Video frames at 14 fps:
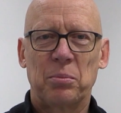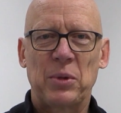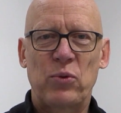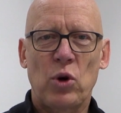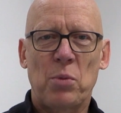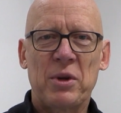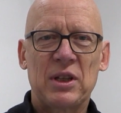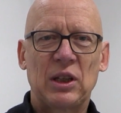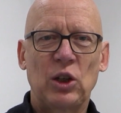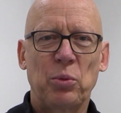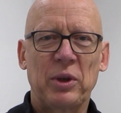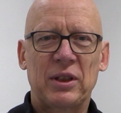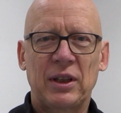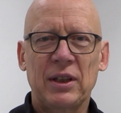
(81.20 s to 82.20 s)
Bevor man die
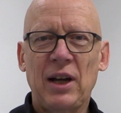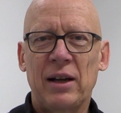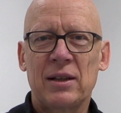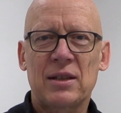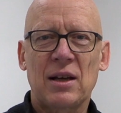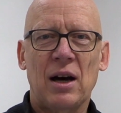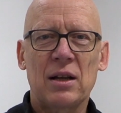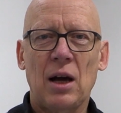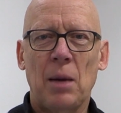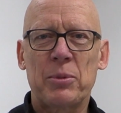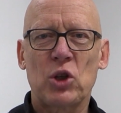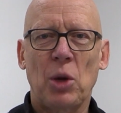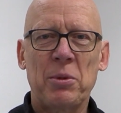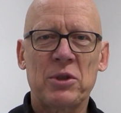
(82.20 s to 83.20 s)
Geometrie eines
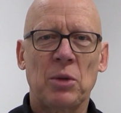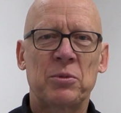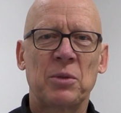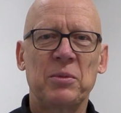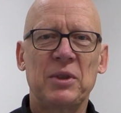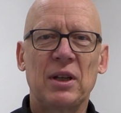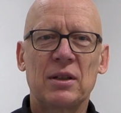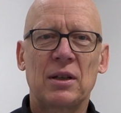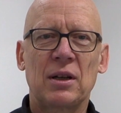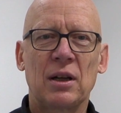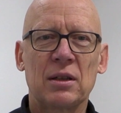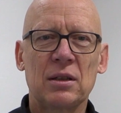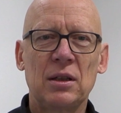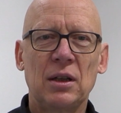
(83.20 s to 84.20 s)
Radarabsorbers optimieren
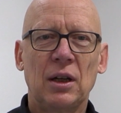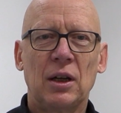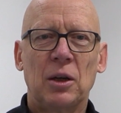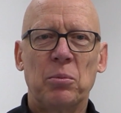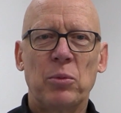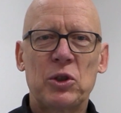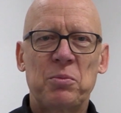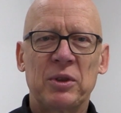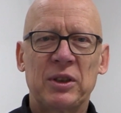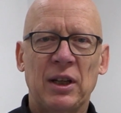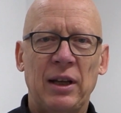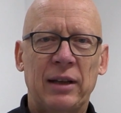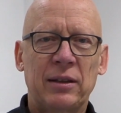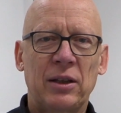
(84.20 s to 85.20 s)
kann, muss man die
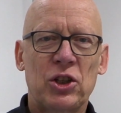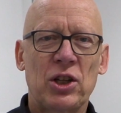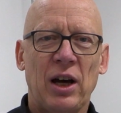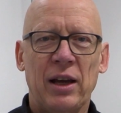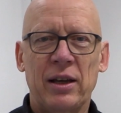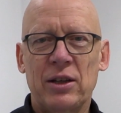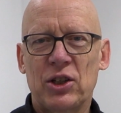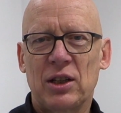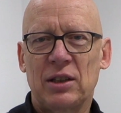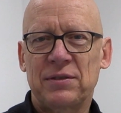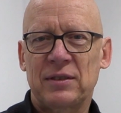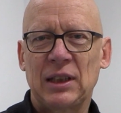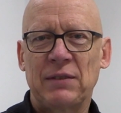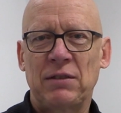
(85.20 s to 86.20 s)
elektrischen
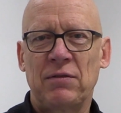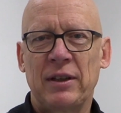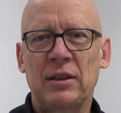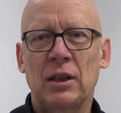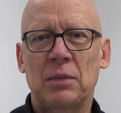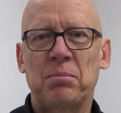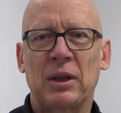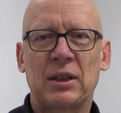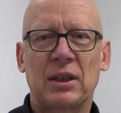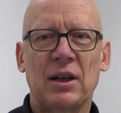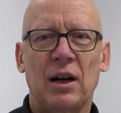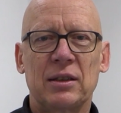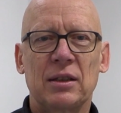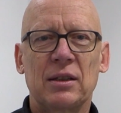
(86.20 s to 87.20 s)
Eigenschaften der verwendeten
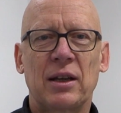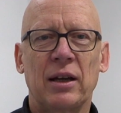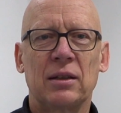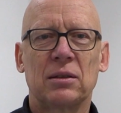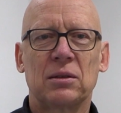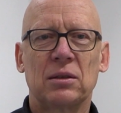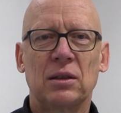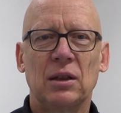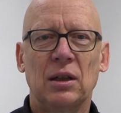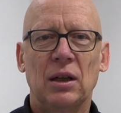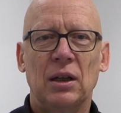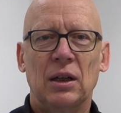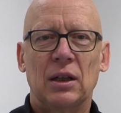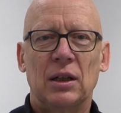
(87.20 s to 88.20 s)
Materialien kennen.
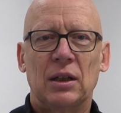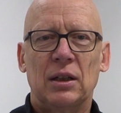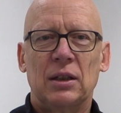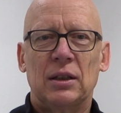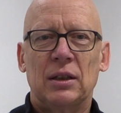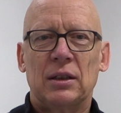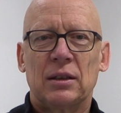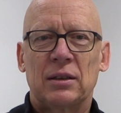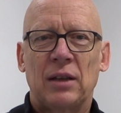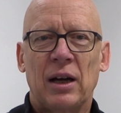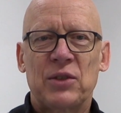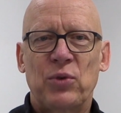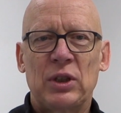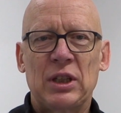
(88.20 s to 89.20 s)
Da
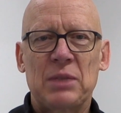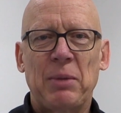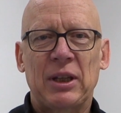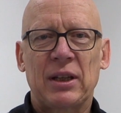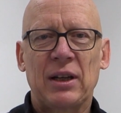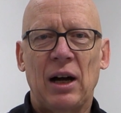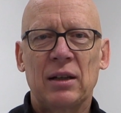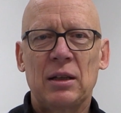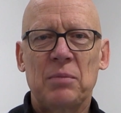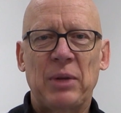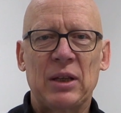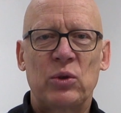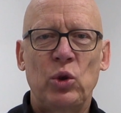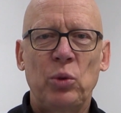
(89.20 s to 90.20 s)
es für diese Materialien
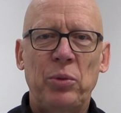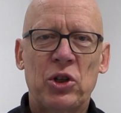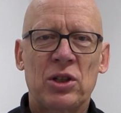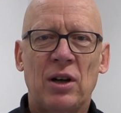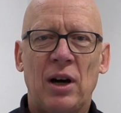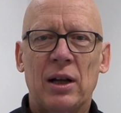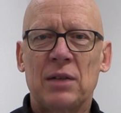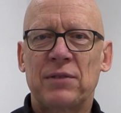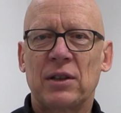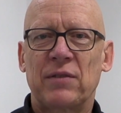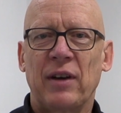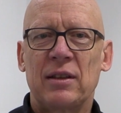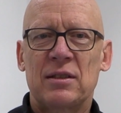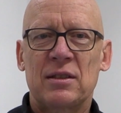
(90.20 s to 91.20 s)
bei den typischen
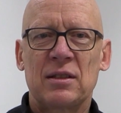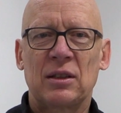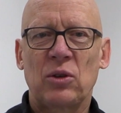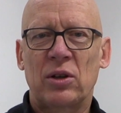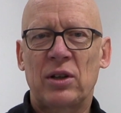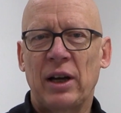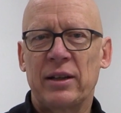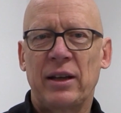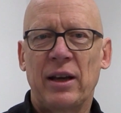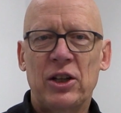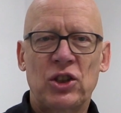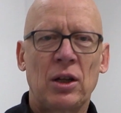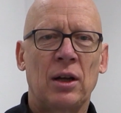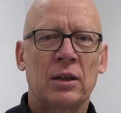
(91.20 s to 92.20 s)
Radarfrequenzen jedoch keine
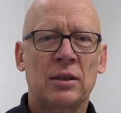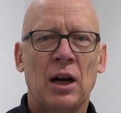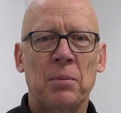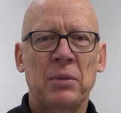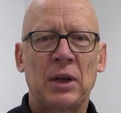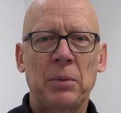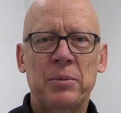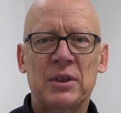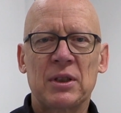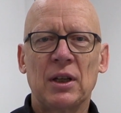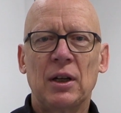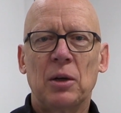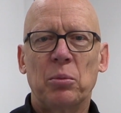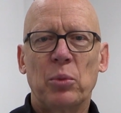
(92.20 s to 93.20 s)
Herstellerangaben gibt,
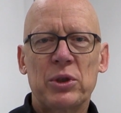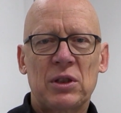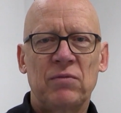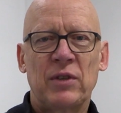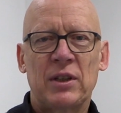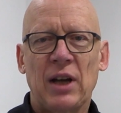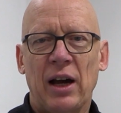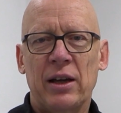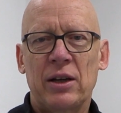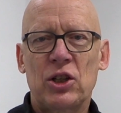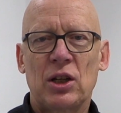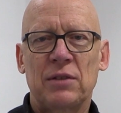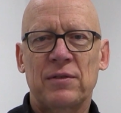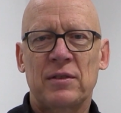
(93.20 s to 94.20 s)
mussten wir die
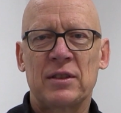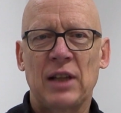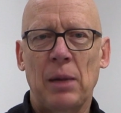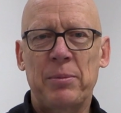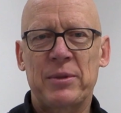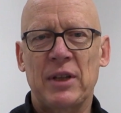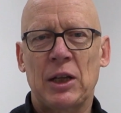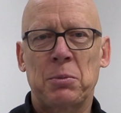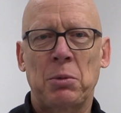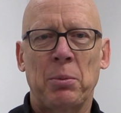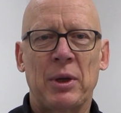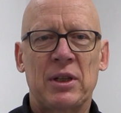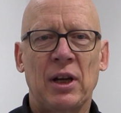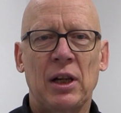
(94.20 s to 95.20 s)
Eigenschaften selbst
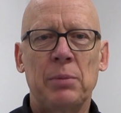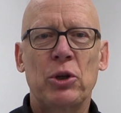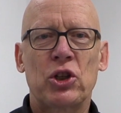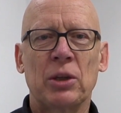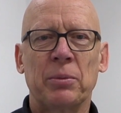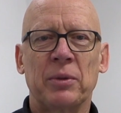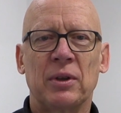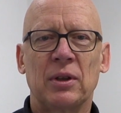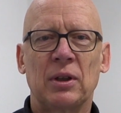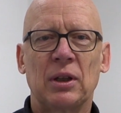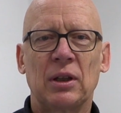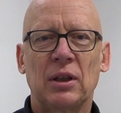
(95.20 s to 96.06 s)
experimentell bestimmen.